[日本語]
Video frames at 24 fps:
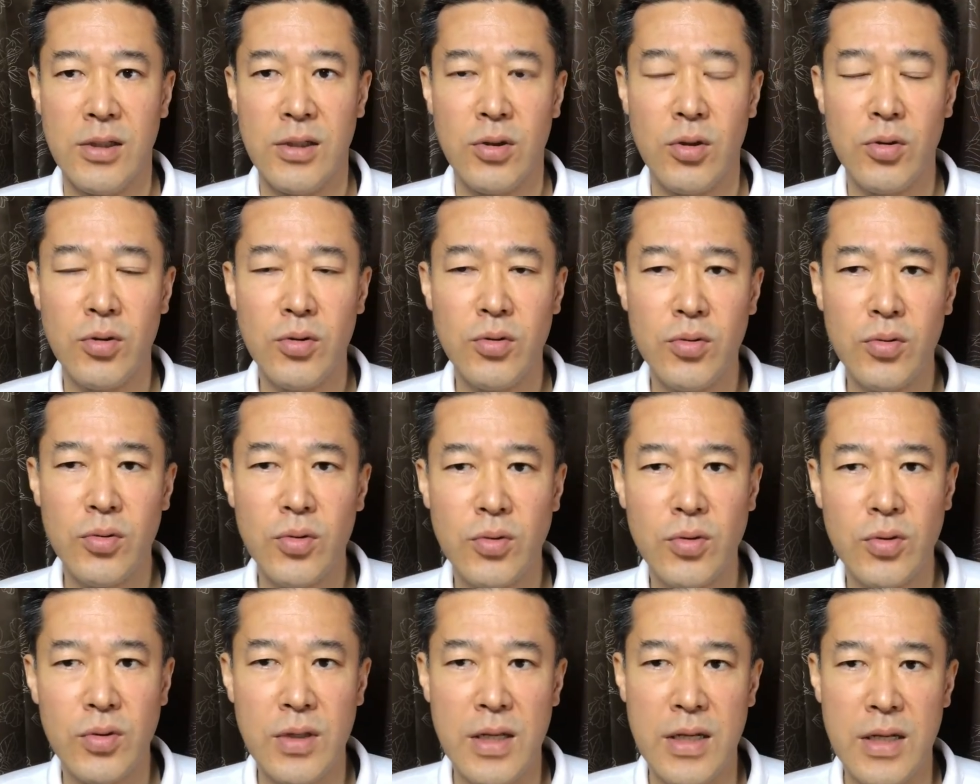という
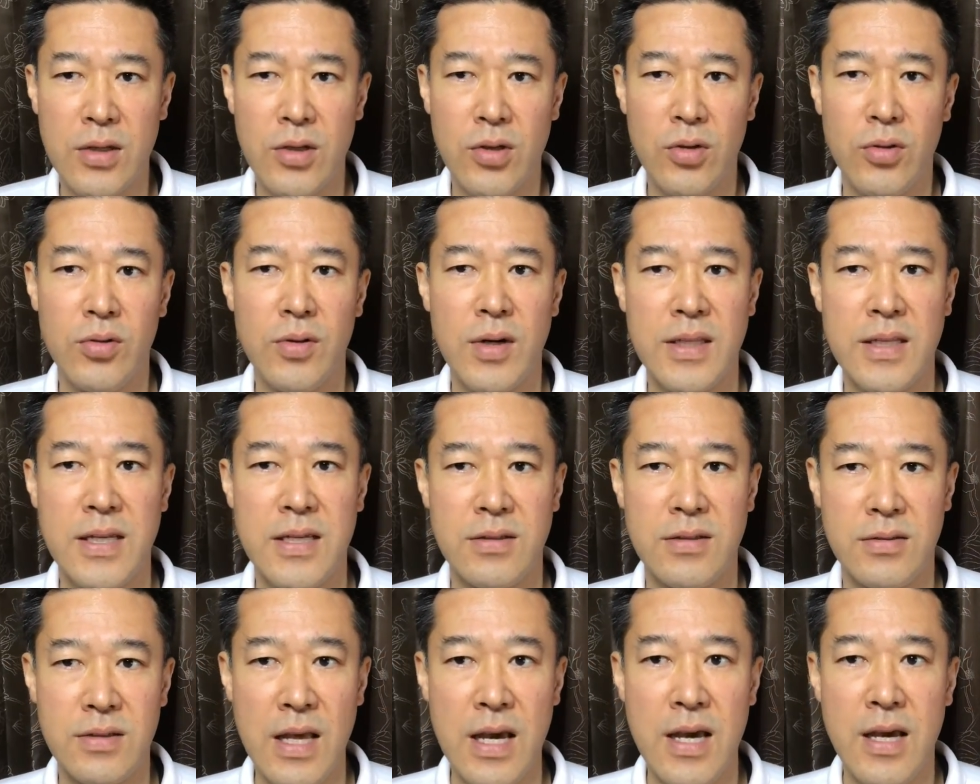ことで今日は
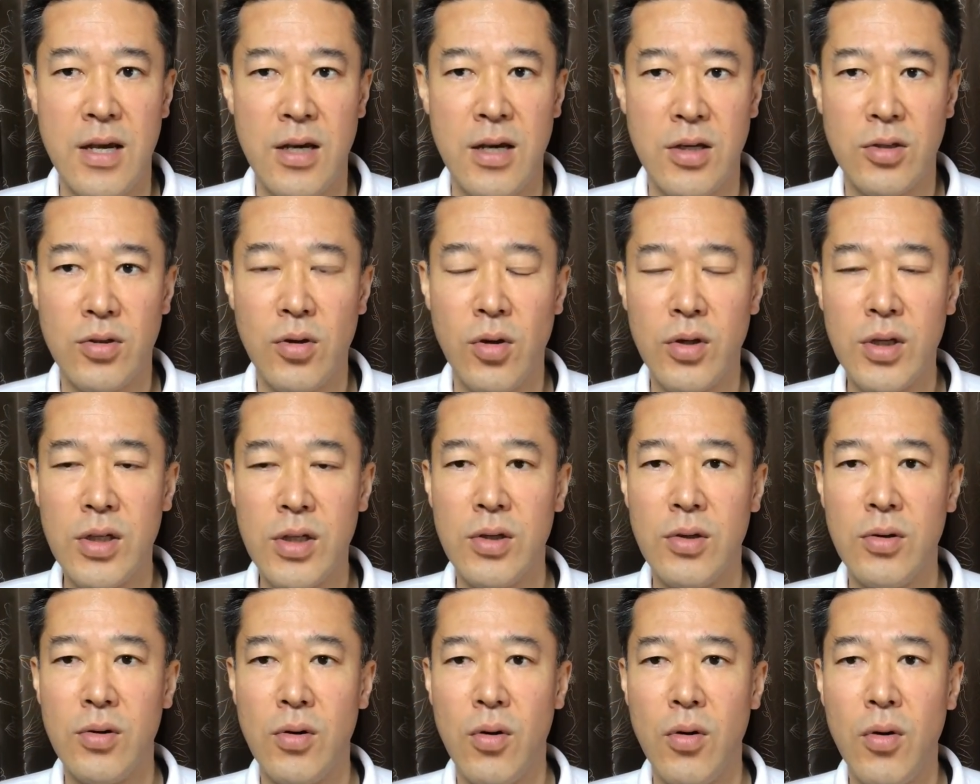ですねよ
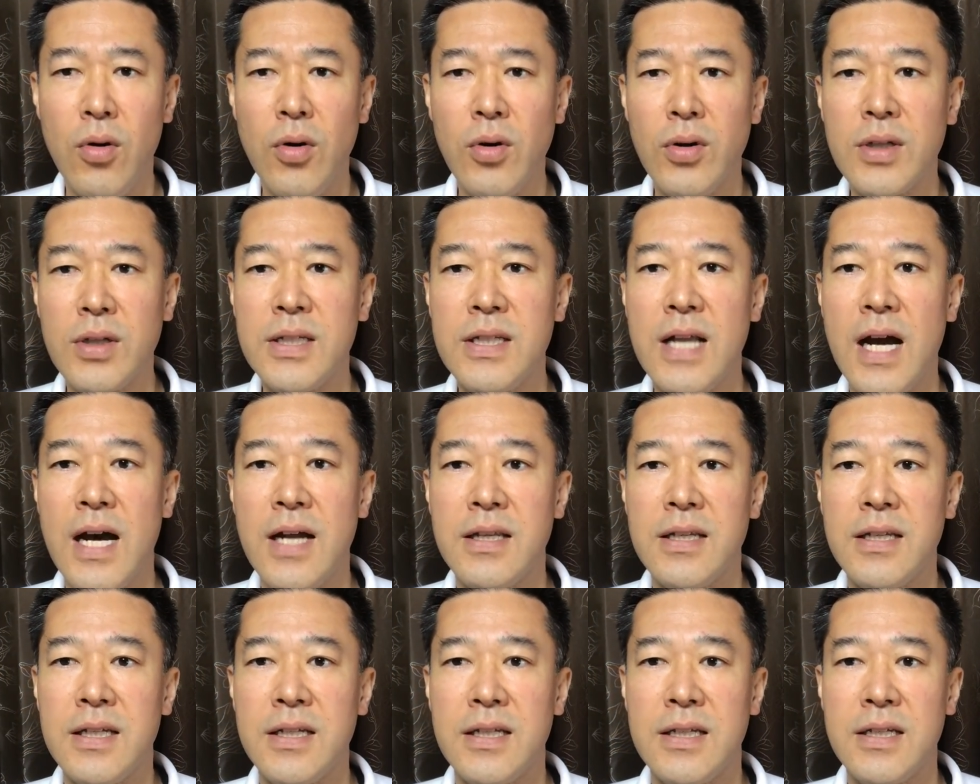り大きな
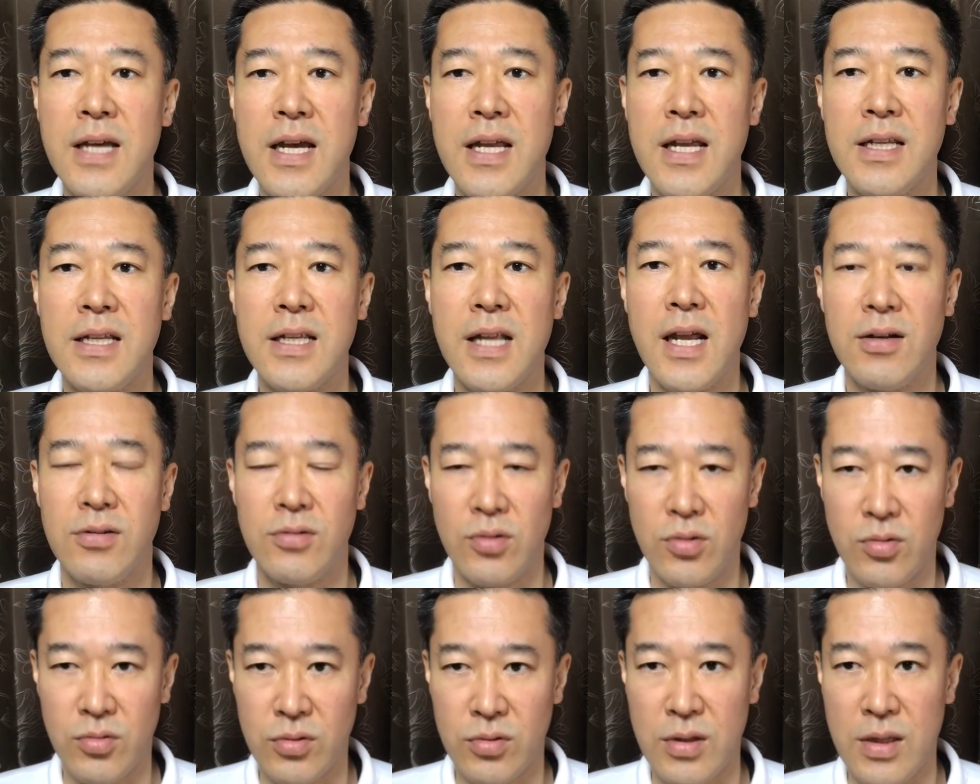人間になる
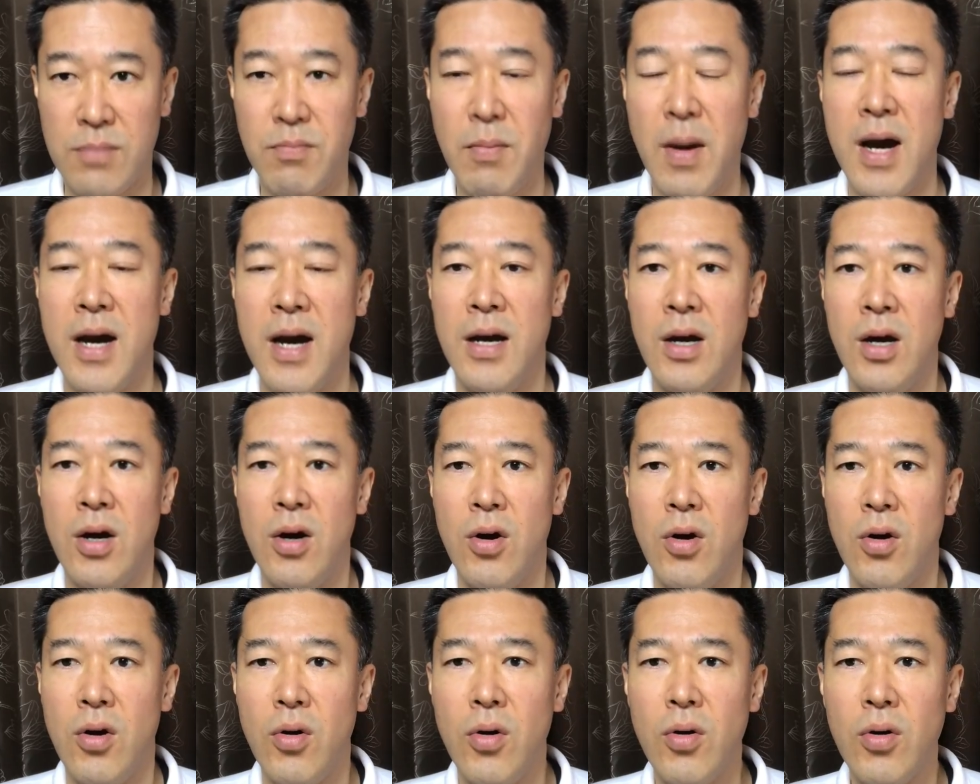ということまあ
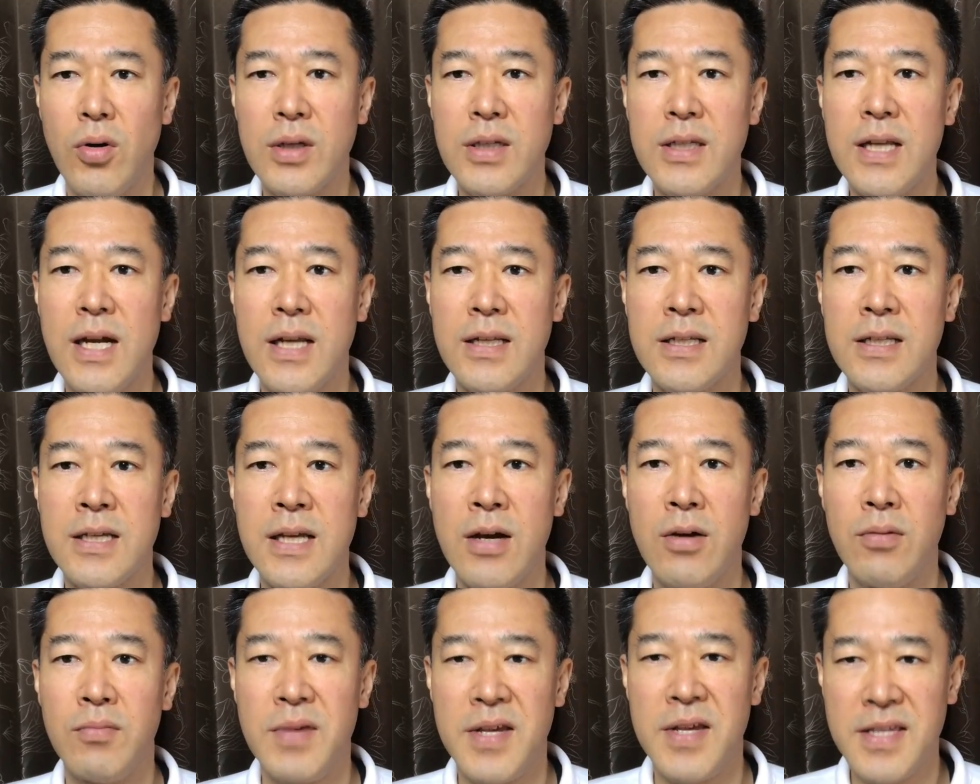大きな人
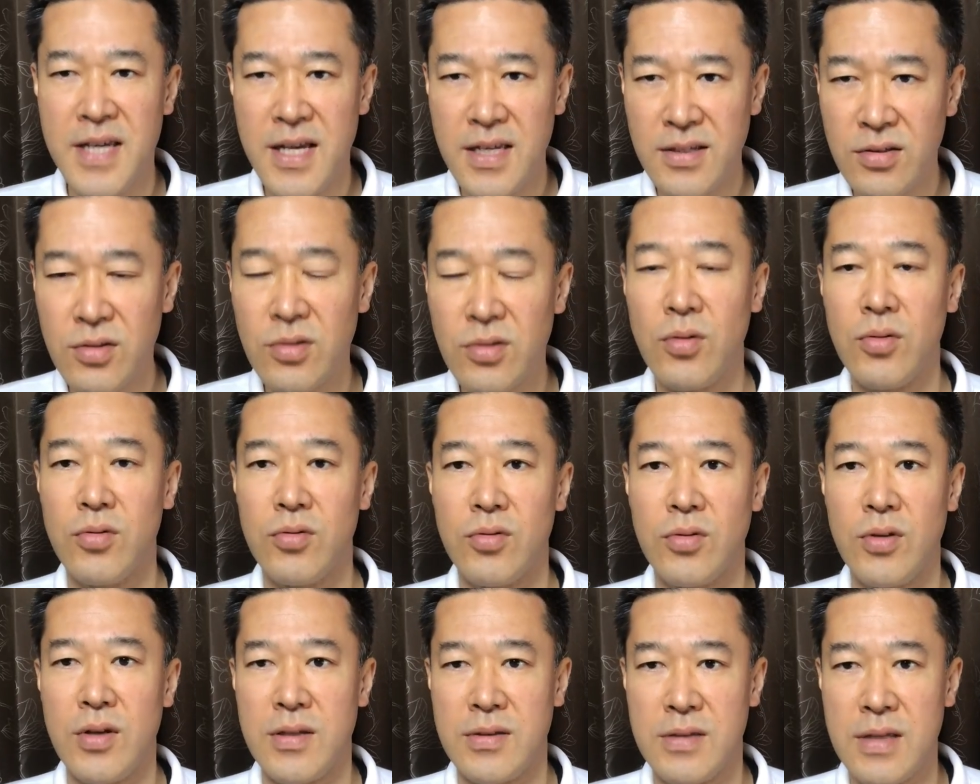間を目指すという
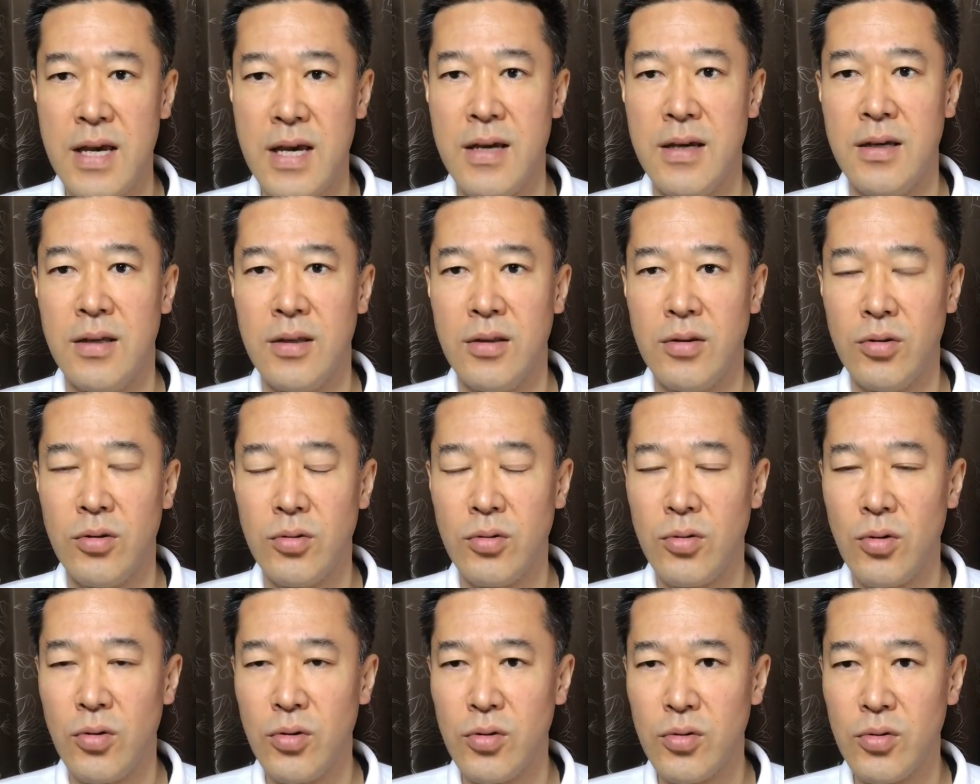ことですね。
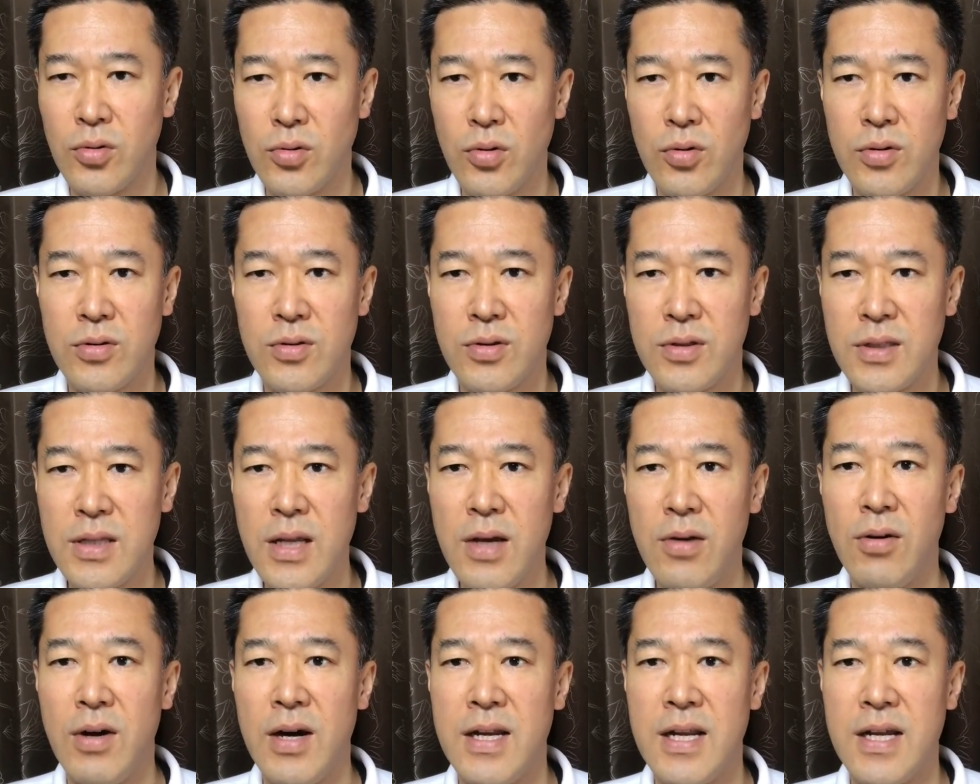ということについ
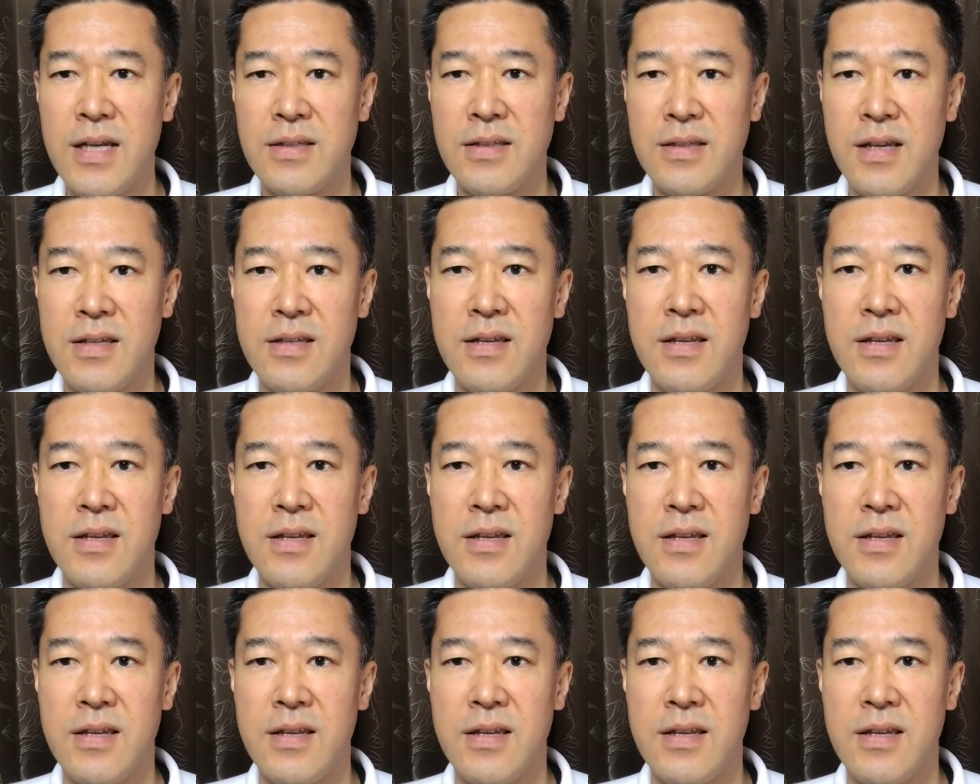てお話しさ